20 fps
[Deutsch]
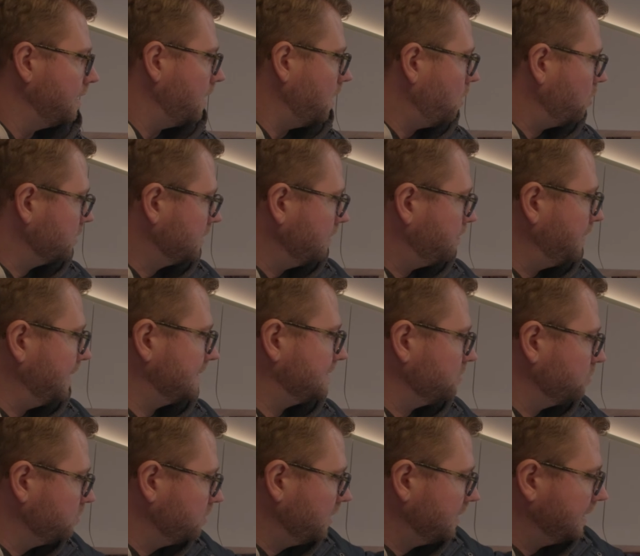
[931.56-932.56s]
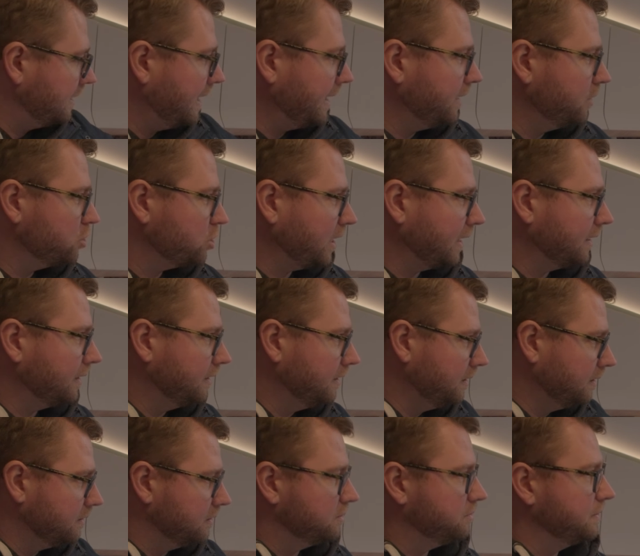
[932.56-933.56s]
Auch der Platz unter den Hängeschränken
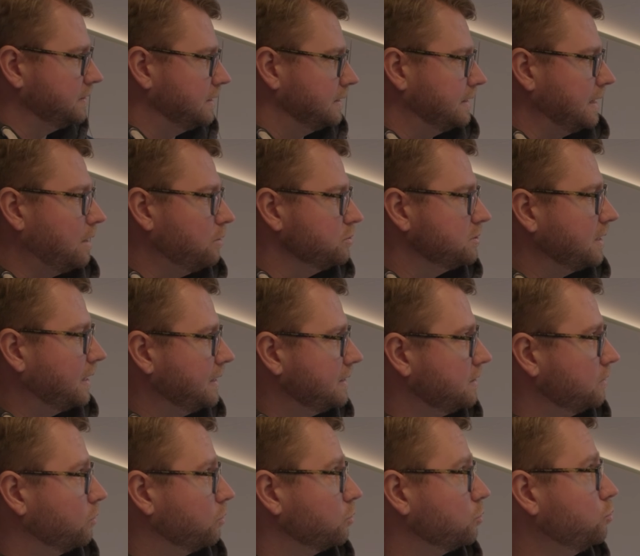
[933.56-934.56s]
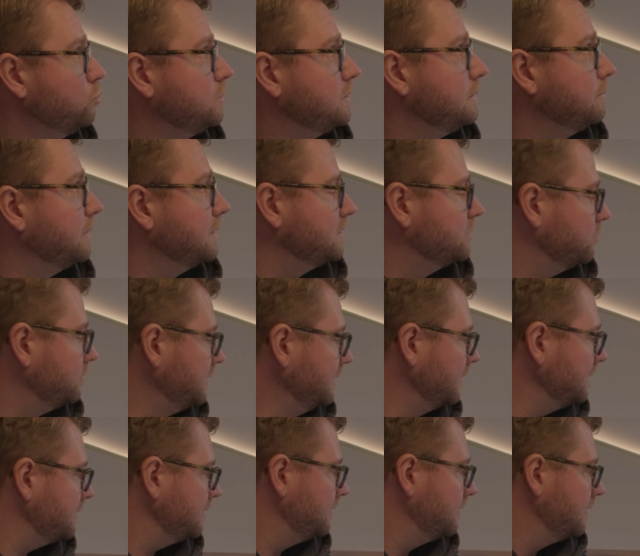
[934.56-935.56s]
hinten ist wirklich ausreichend und gut
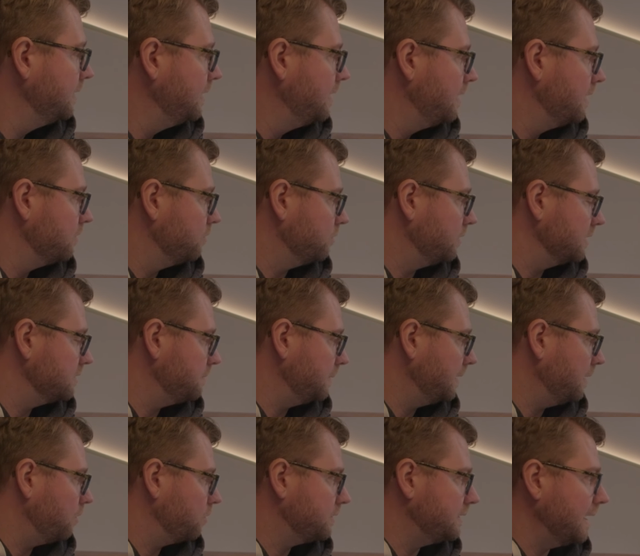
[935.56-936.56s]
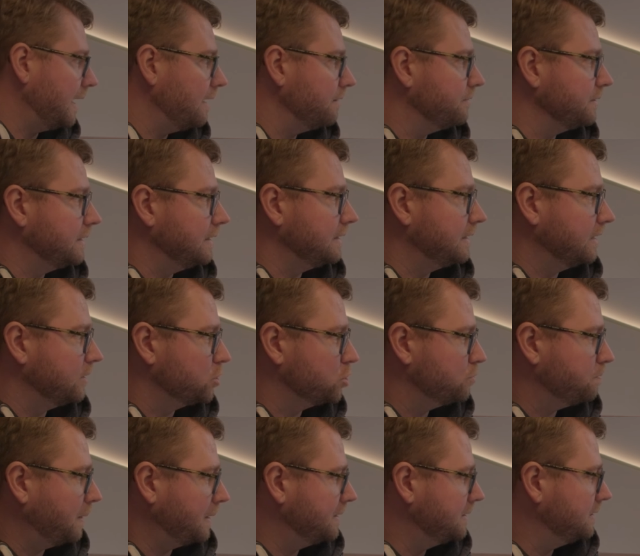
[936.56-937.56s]
dimensioniert, sodass man auch da wirklich
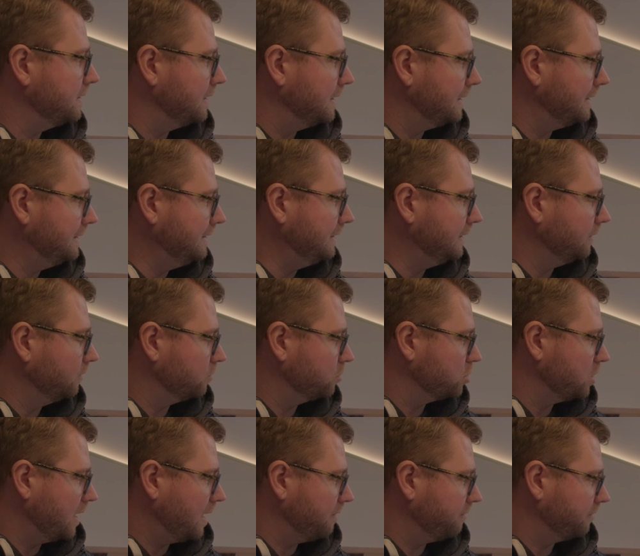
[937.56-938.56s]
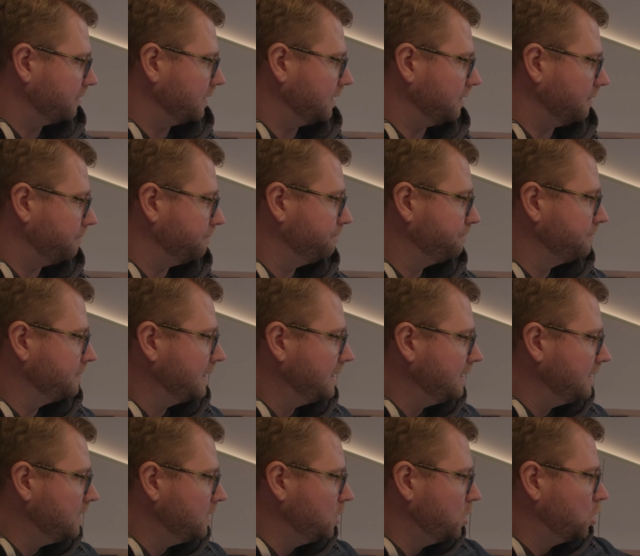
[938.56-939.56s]
entspannt liegen und schlafen kann.
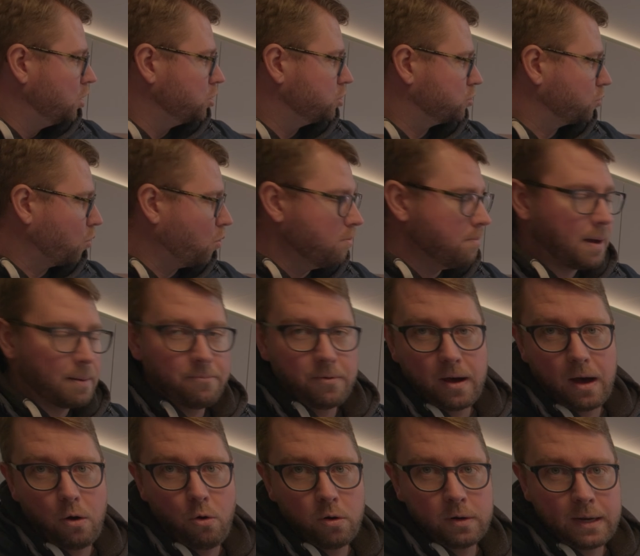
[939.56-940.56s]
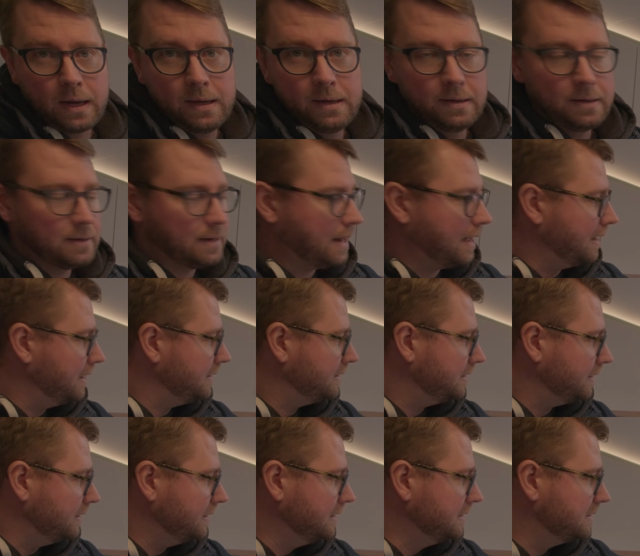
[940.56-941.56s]
Strom haben wir auch da hinten
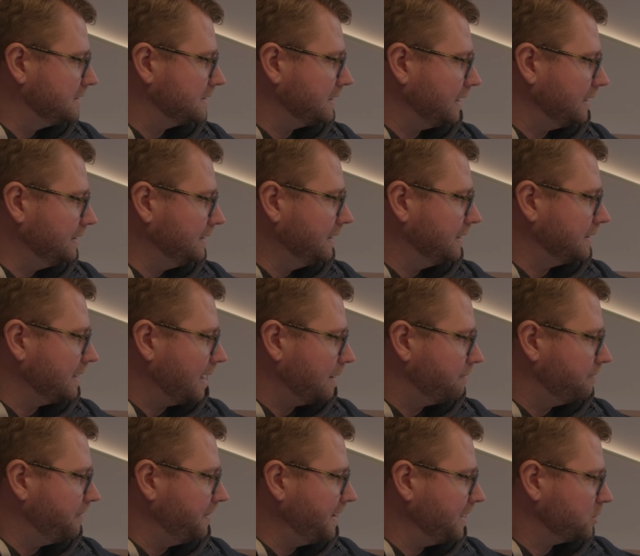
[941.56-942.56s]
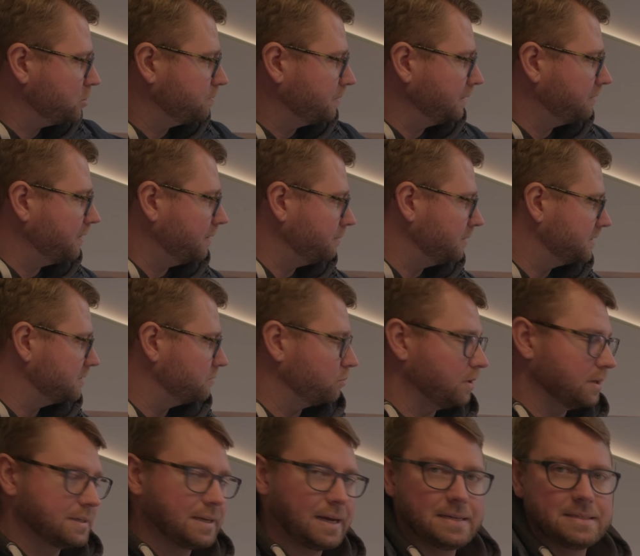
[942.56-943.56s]
gleich installiert ab Werk, sprich wir haben eine
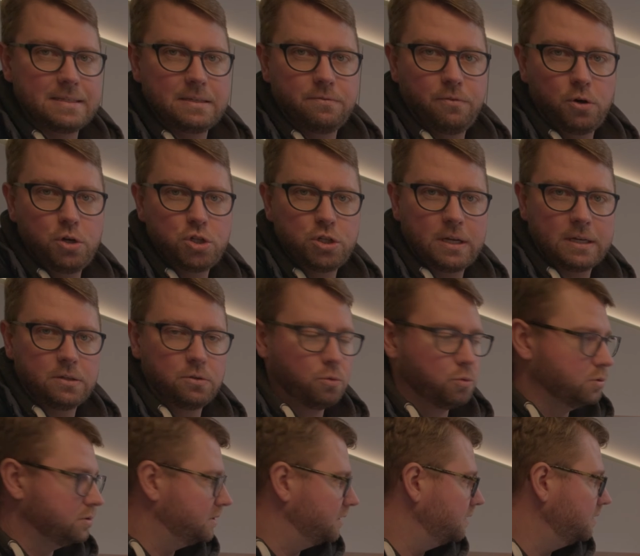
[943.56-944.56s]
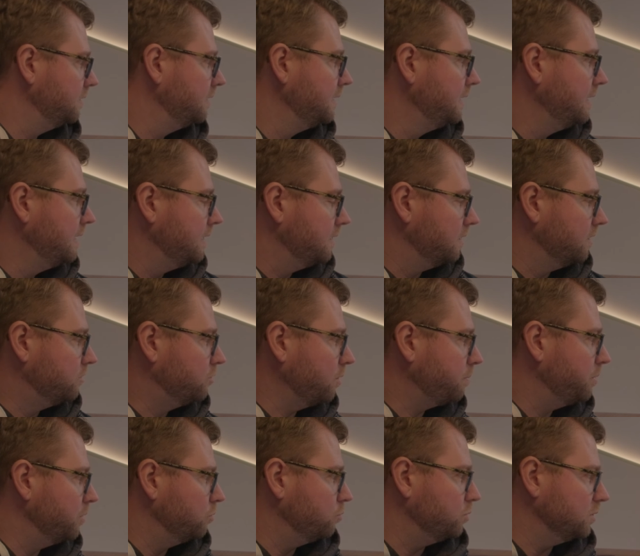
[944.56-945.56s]
230 Volt Steckdose, eine
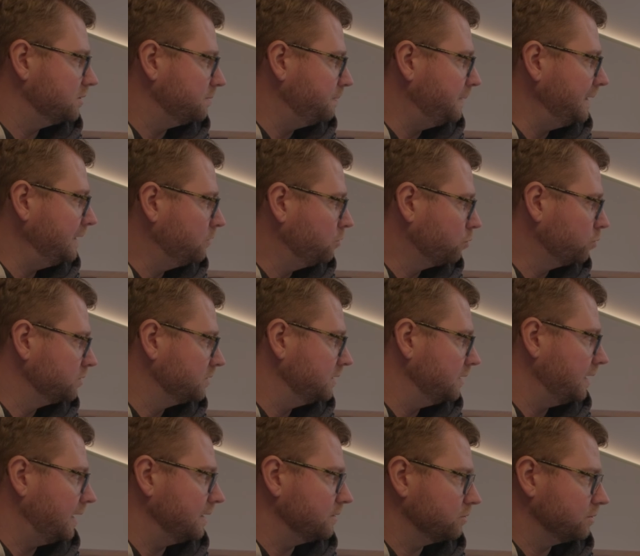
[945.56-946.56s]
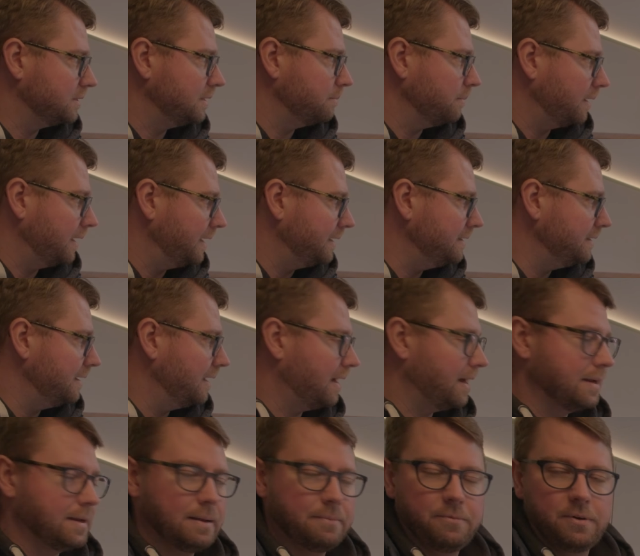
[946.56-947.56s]
Doppel-USB-Dose, also Thema
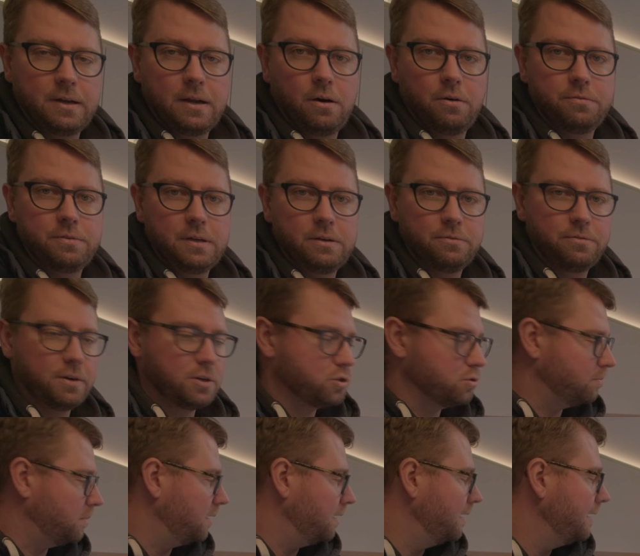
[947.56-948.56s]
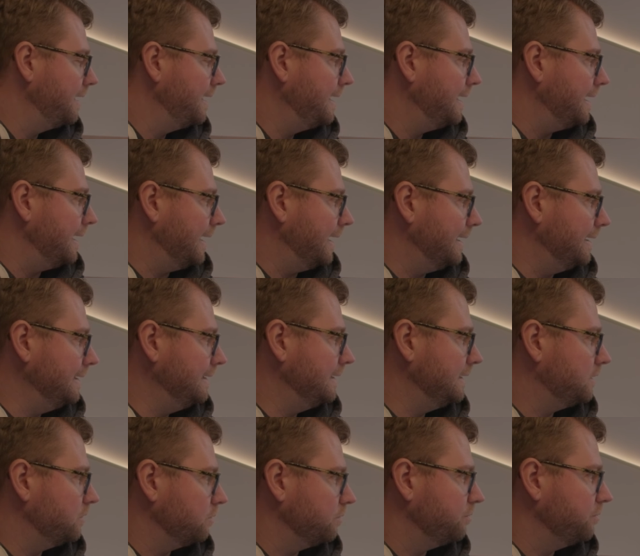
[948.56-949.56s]
Handyladen haben wir da auf jeden Fall schon mal
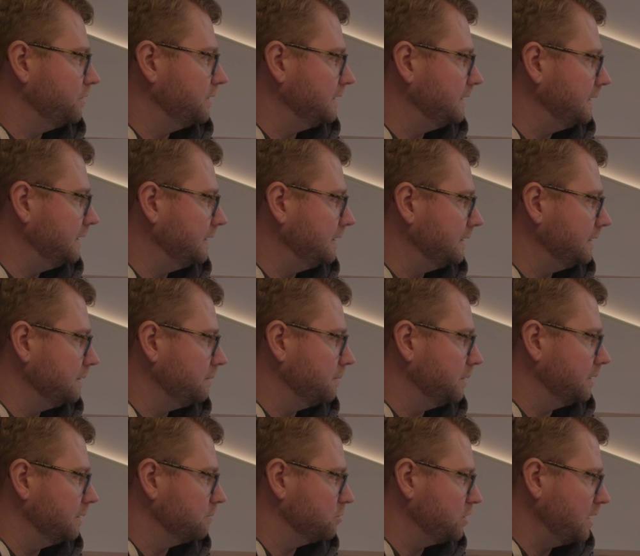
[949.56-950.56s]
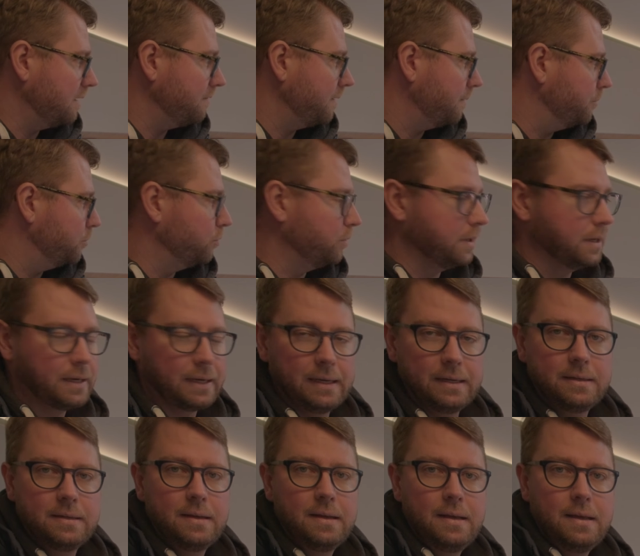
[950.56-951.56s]
erledigt und für diejenigen, die mit einem
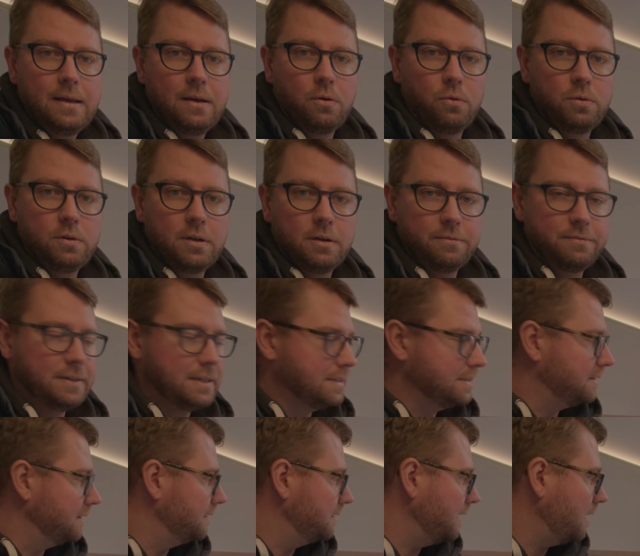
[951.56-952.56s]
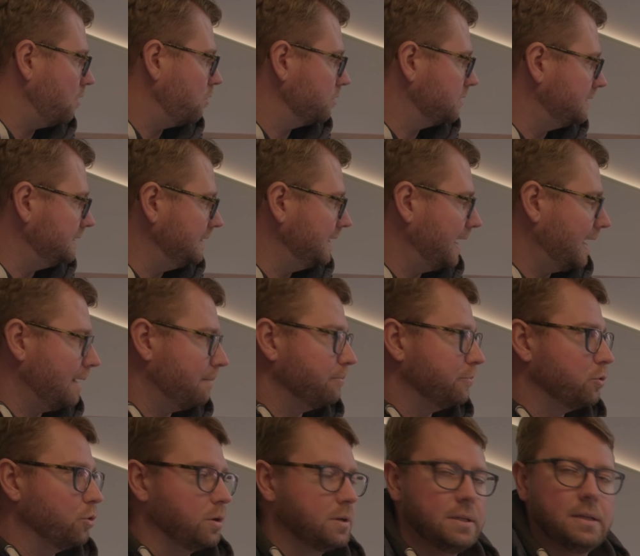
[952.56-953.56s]
Schlafapnoe-Gerät unterwegs sind, auch die
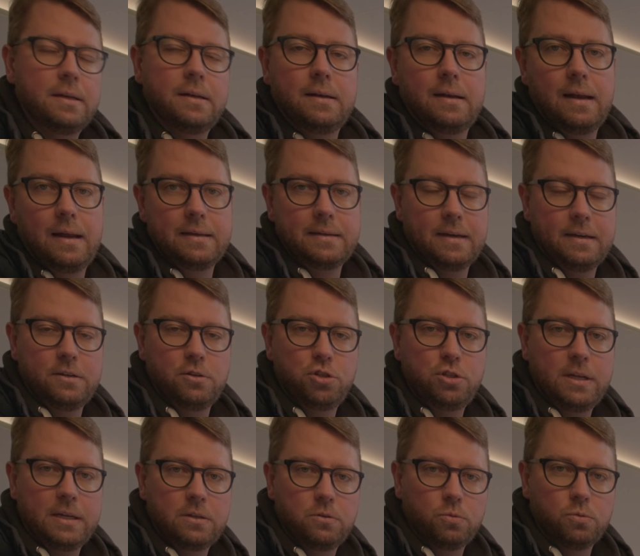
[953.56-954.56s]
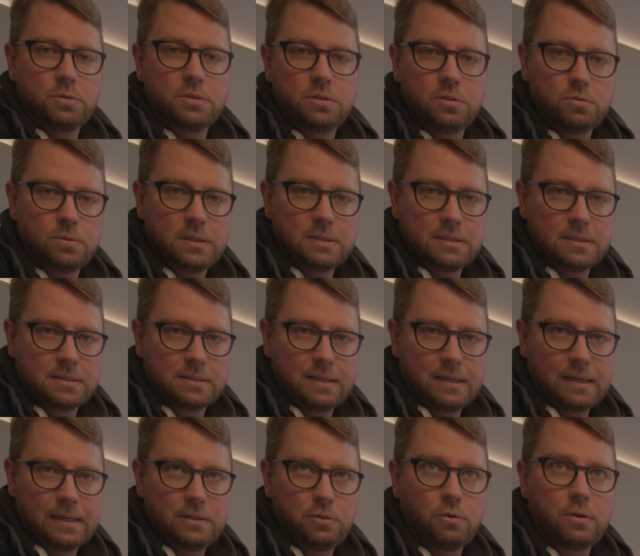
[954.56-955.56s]
haben dort hinten gleich eine Steckdose, sodass das
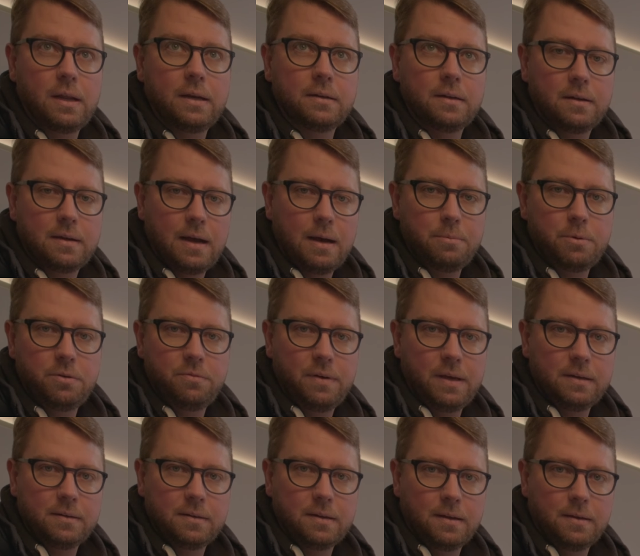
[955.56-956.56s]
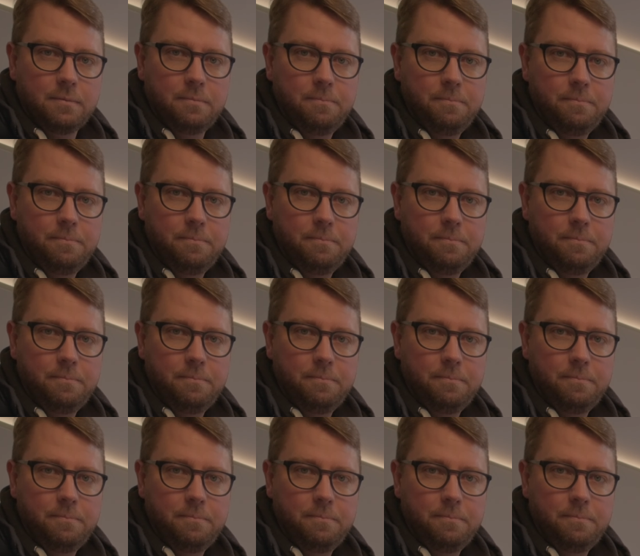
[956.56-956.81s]
Gerät dort angekabelt werden kann.